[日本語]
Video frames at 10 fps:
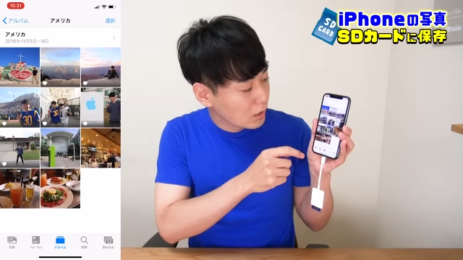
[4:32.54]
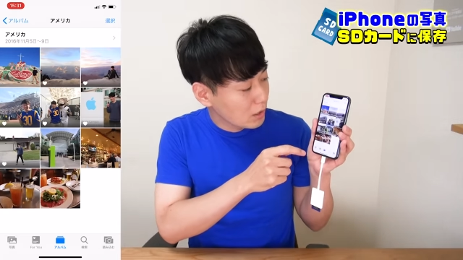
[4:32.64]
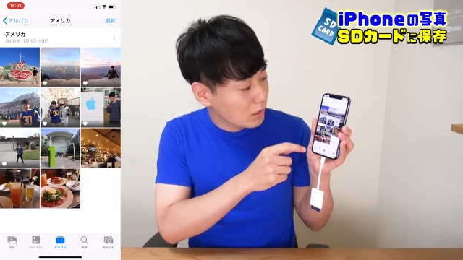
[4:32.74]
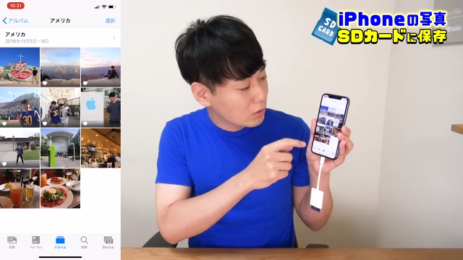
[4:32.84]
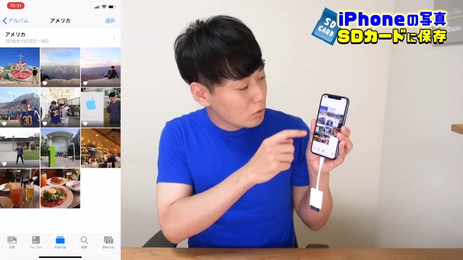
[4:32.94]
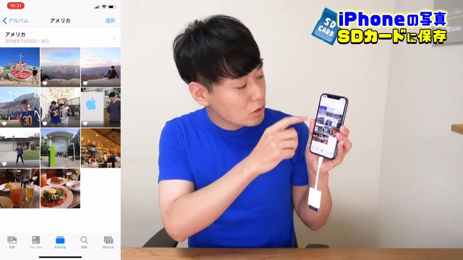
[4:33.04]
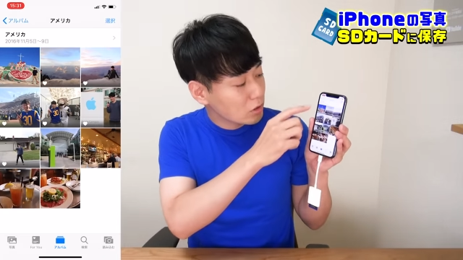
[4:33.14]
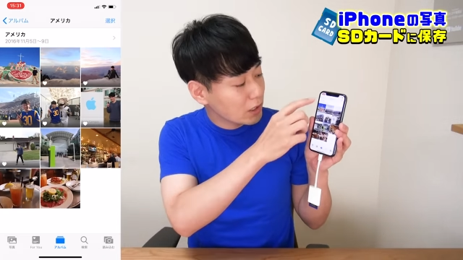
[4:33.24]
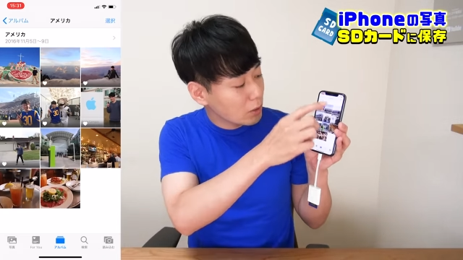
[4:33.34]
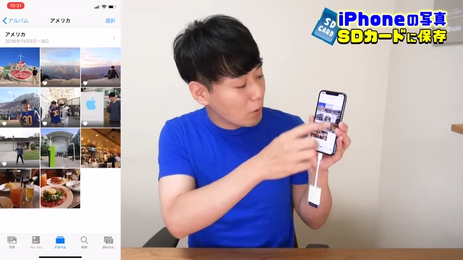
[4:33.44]
えー、そうす
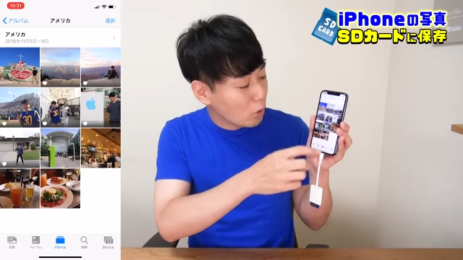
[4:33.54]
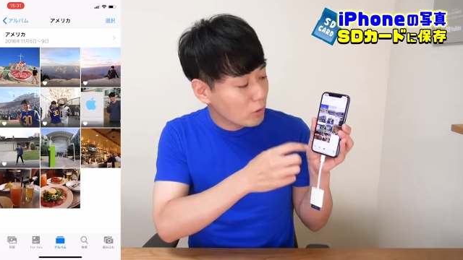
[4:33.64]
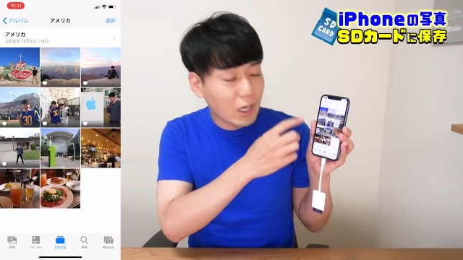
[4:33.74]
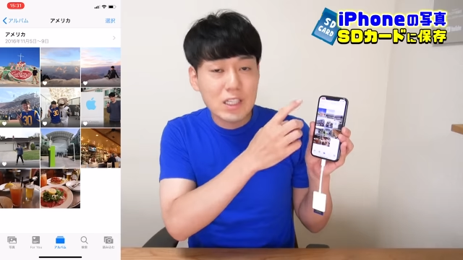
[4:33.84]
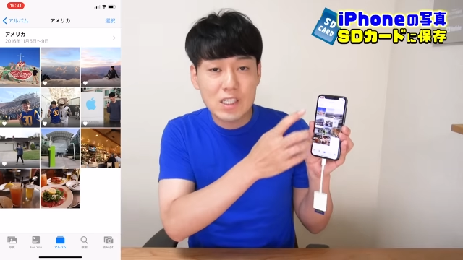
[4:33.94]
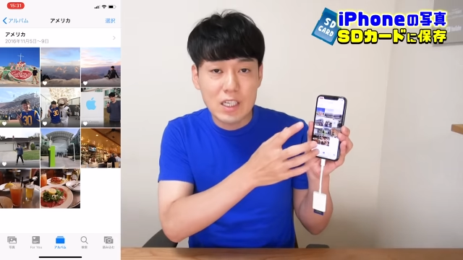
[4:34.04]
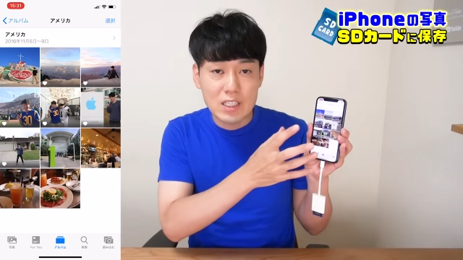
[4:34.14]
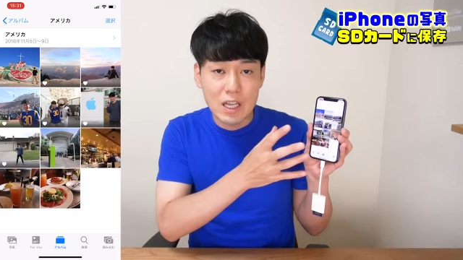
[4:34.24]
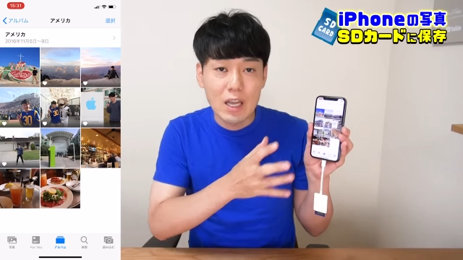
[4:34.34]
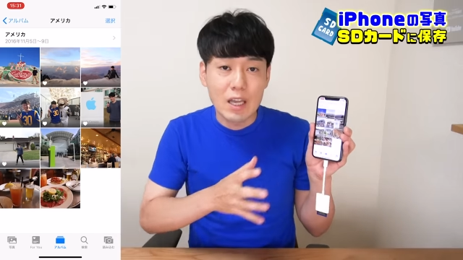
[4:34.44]
ると例えばこんな感じでで
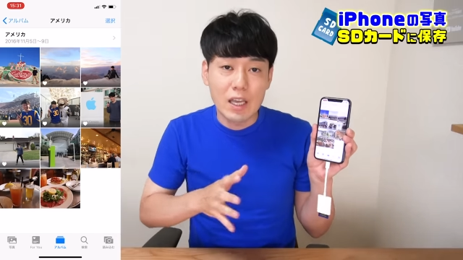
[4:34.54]
すね、